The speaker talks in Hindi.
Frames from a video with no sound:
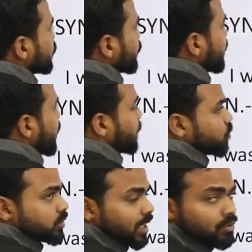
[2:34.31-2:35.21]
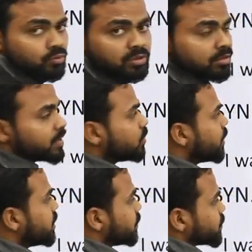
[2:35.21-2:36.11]
तो इरप्ट होता है उसी से बना
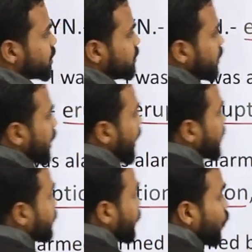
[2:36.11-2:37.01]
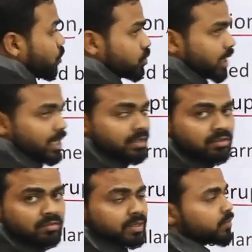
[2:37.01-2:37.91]
हुआ इरप्शन एक्सप्लोड होता है
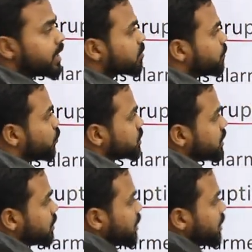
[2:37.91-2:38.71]
इसी से बना हुआ एक्सप्लोजन